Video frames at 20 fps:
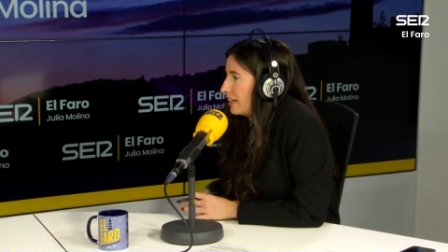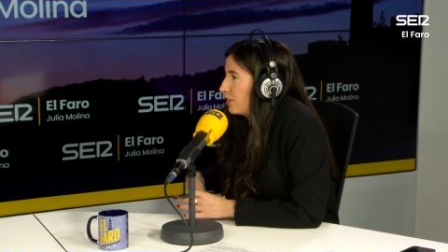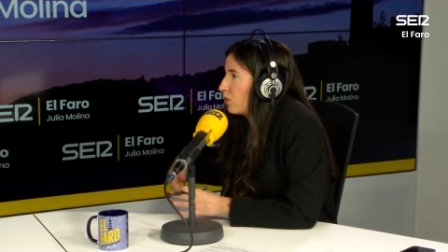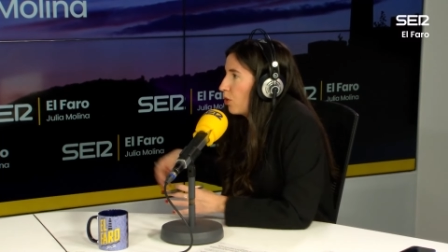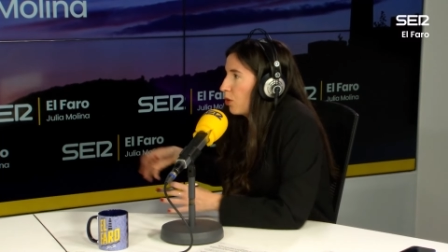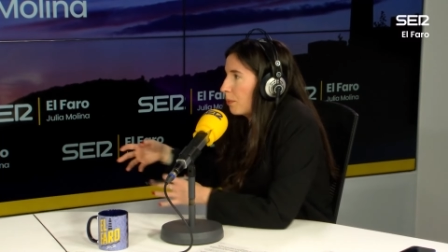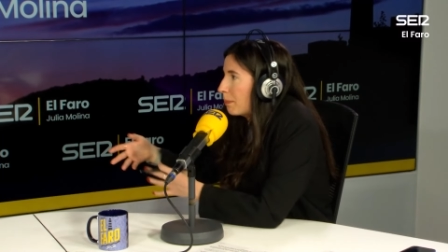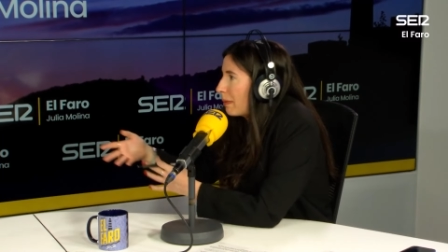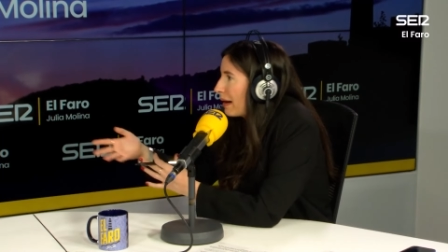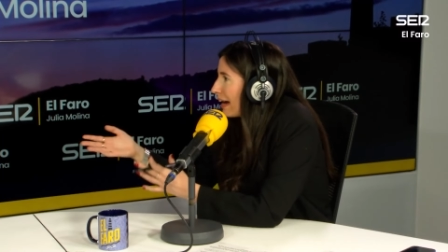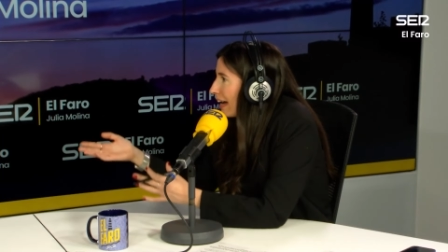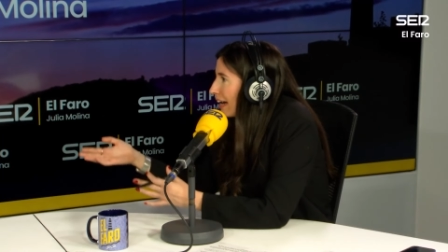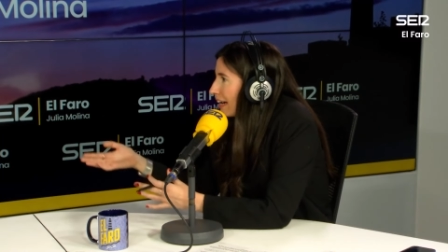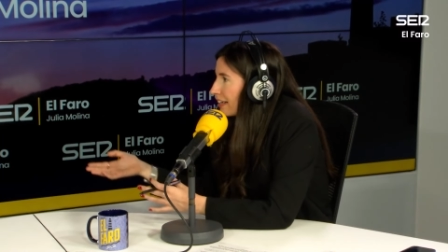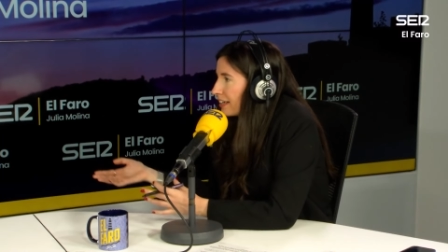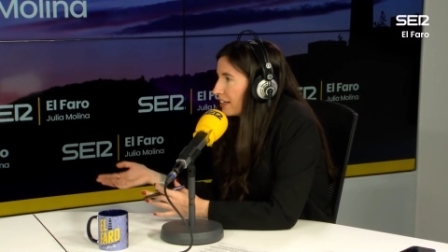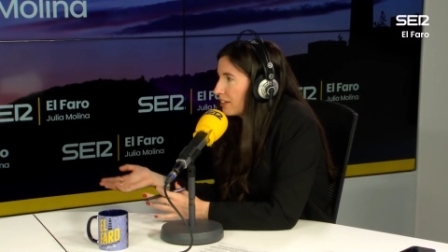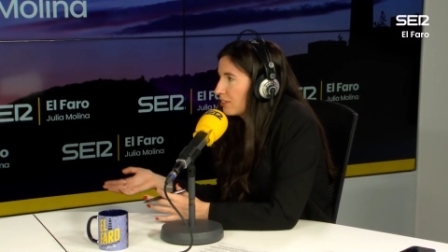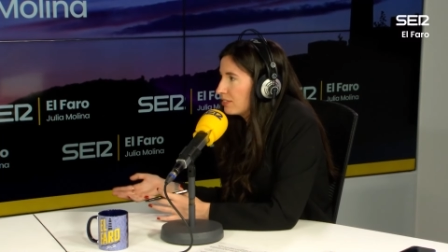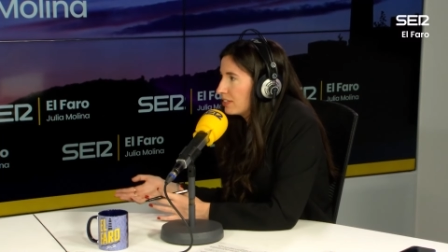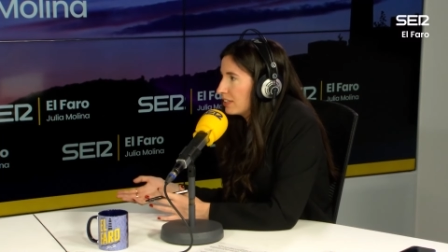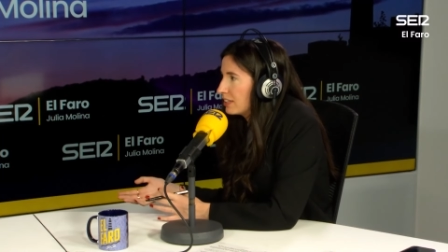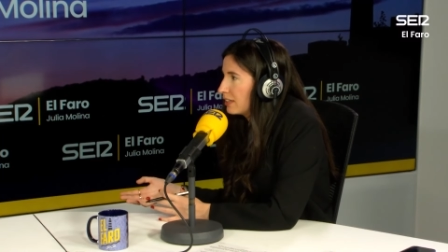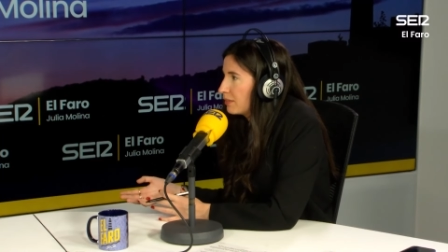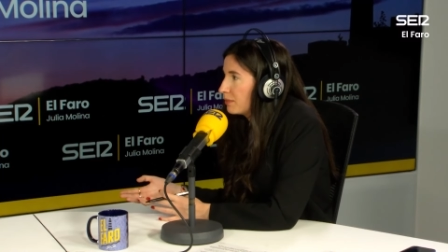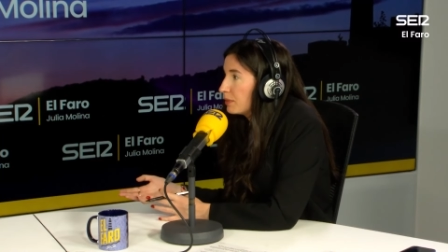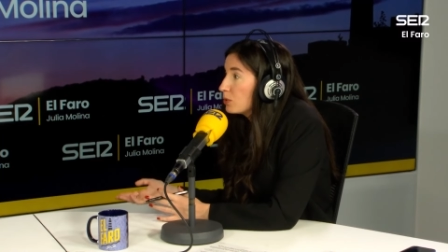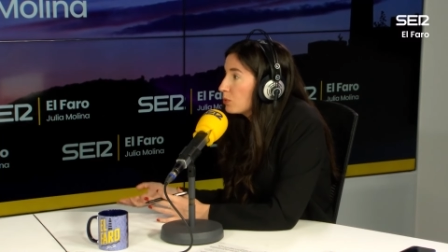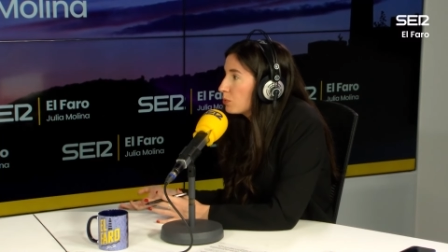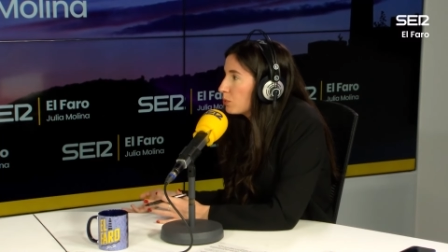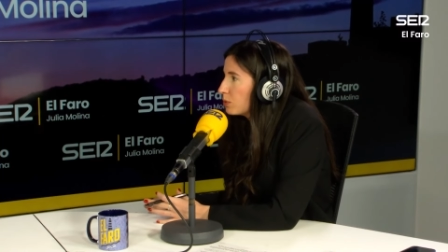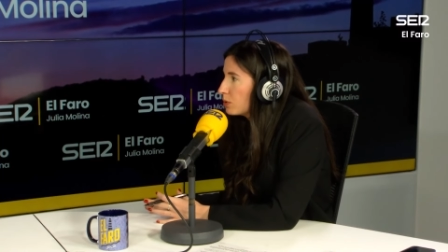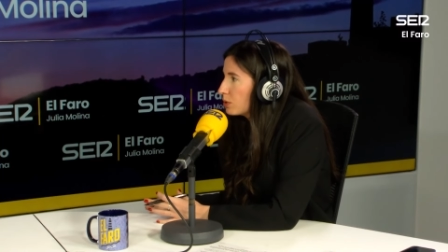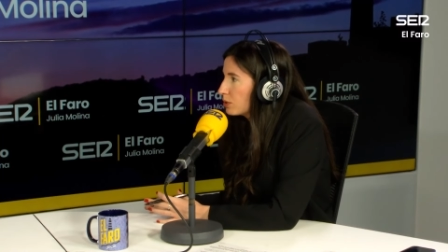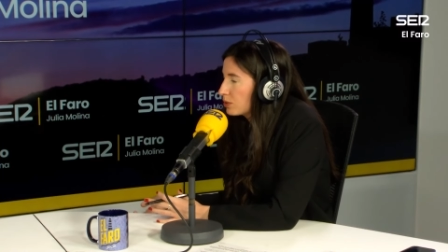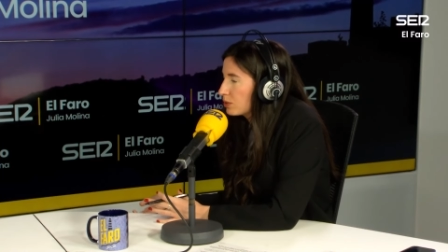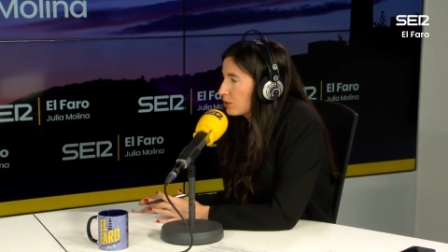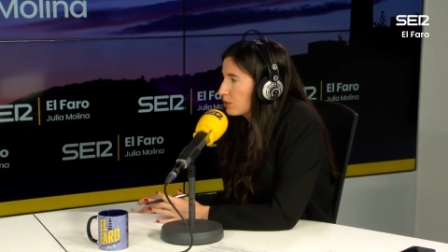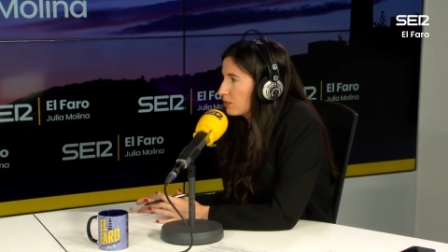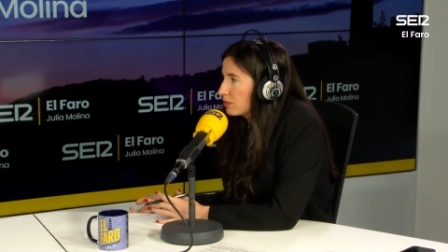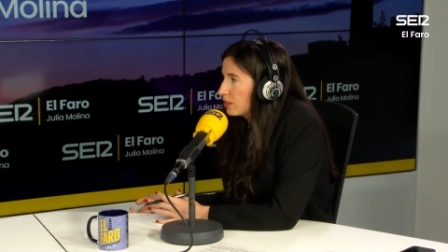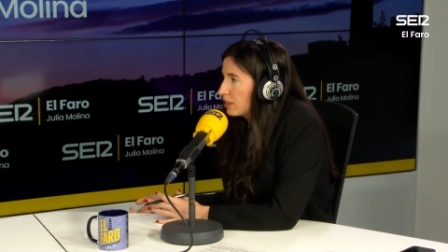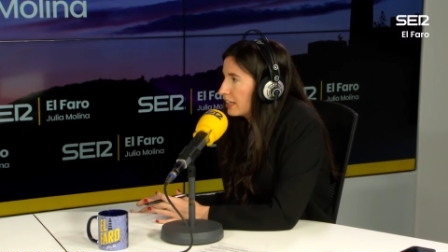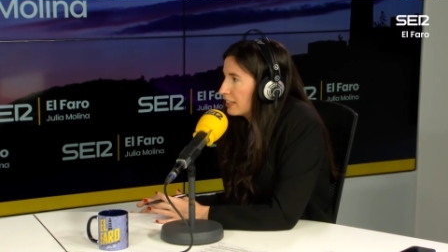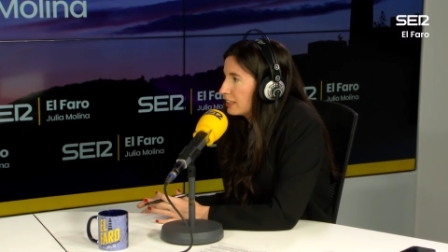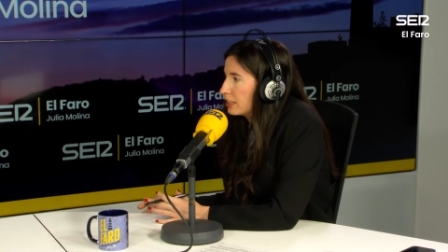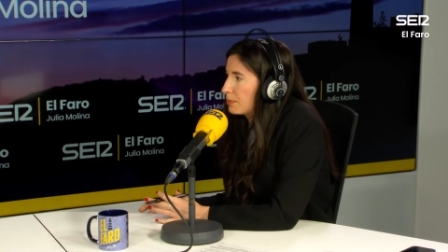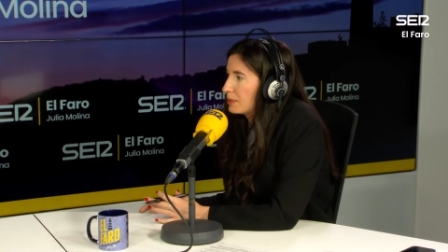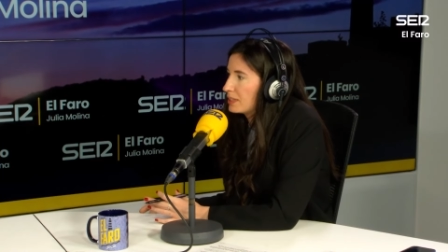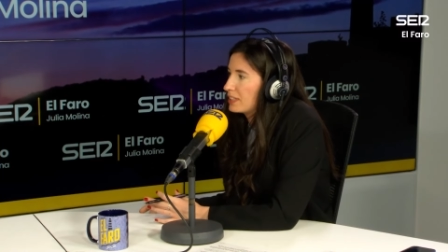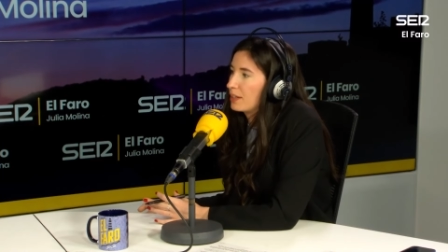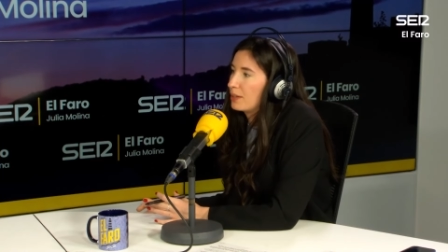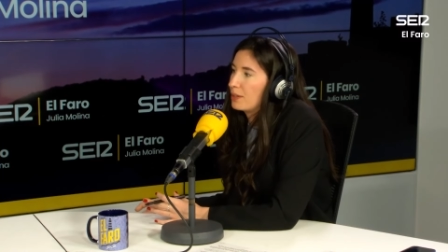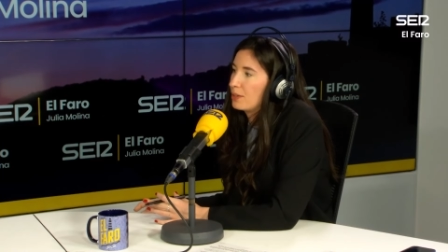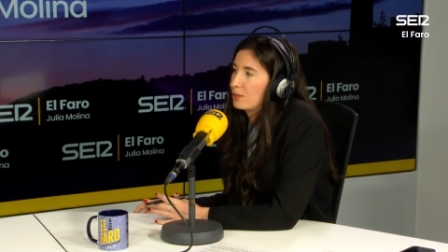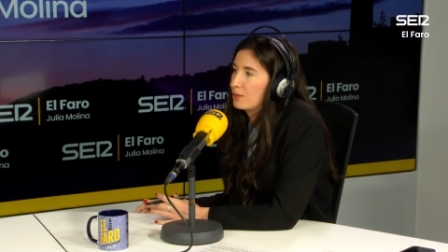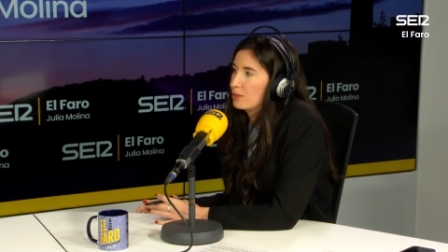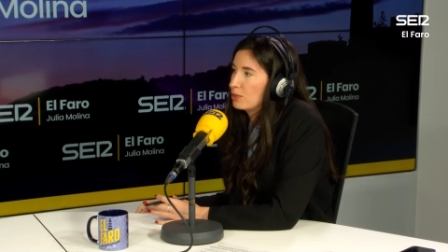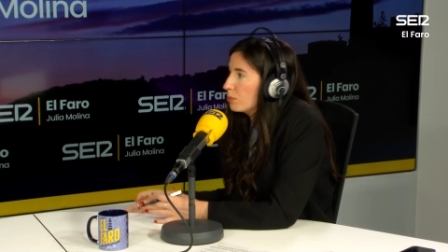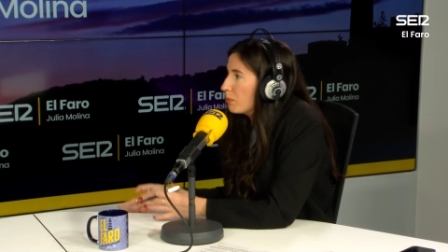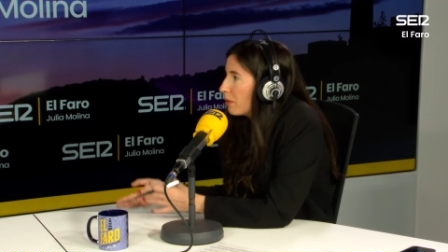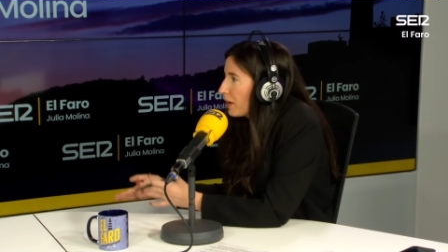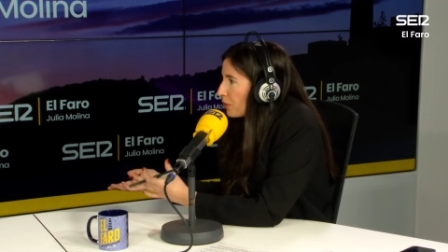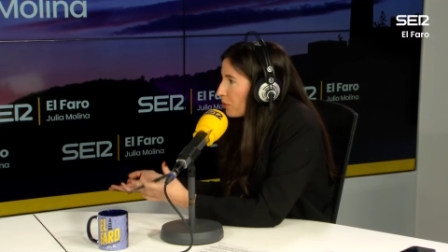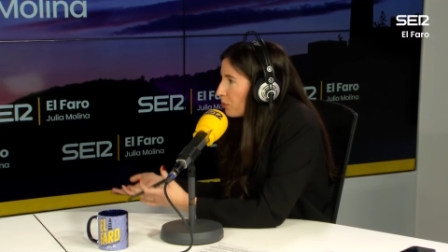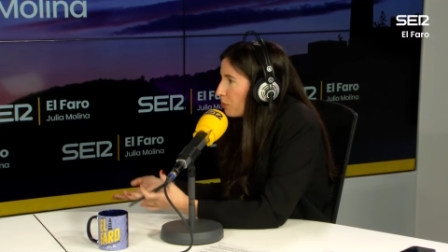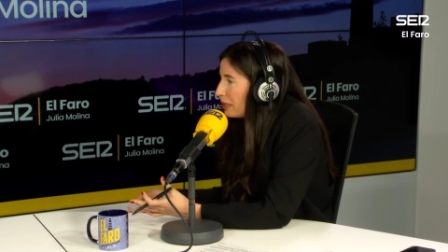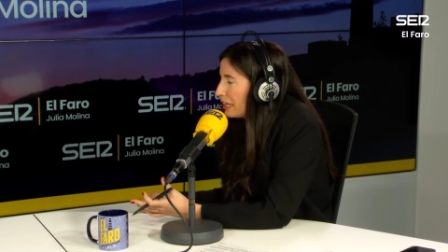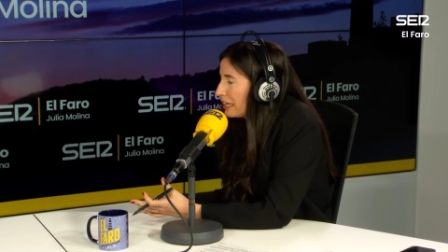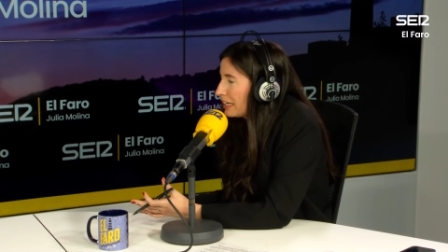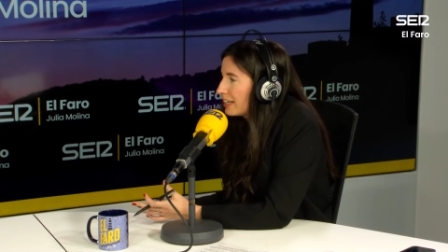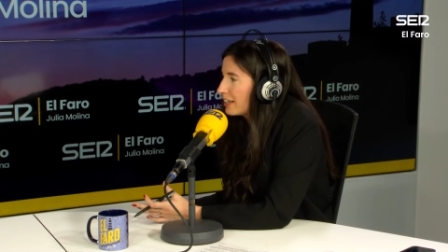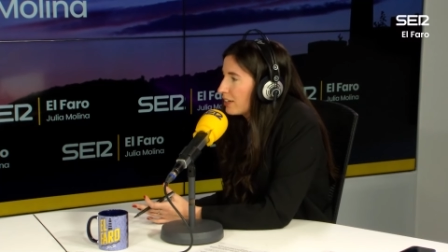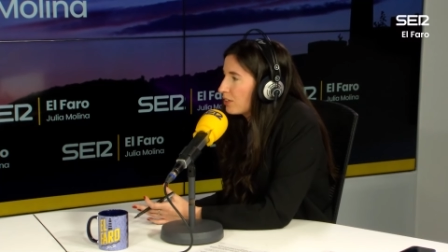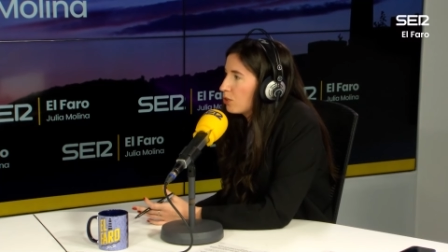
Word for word: normal, que no tiene vínculos con la interpretación de un barrio humilde,